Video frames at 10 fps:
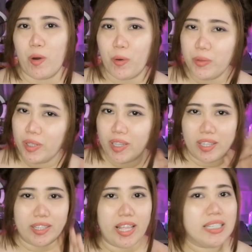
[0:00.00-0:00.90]
own.
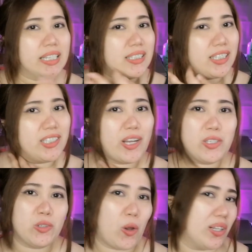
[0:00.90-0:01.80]
Then this is the
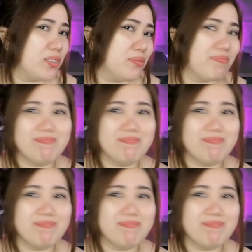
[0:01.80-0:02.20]
result.